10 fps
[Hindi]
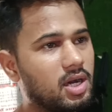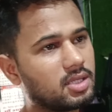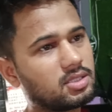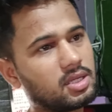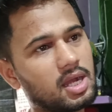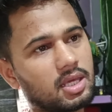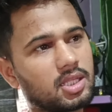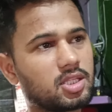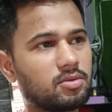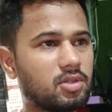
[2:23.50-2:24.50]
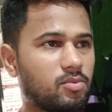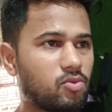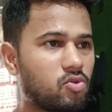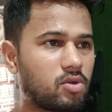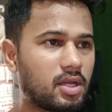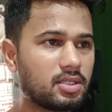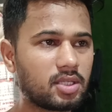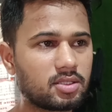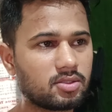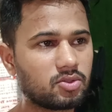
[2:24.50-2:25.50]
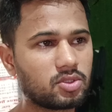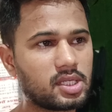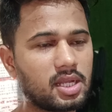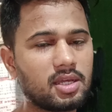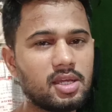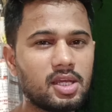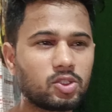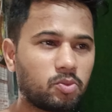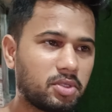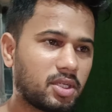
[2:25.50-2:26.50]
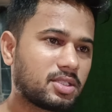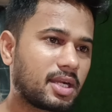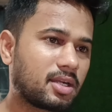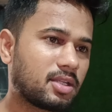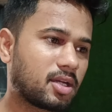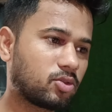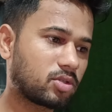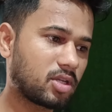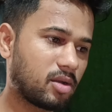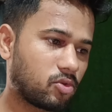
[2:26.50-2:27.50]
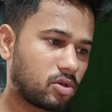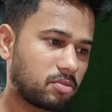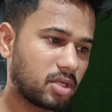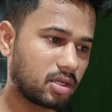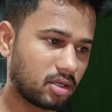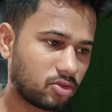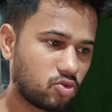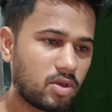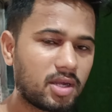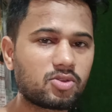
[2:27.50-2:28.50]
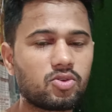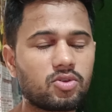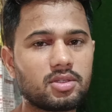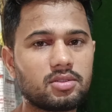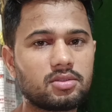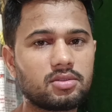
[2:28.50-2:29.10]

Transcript: यहाँ से आ रहे हैं तभी हम लोगों का ऐसा चीज़ हो जा रहा है तो फिर ऐसा करिएगा तो क्या हम लोग अपना घर द्वार छोड़ दें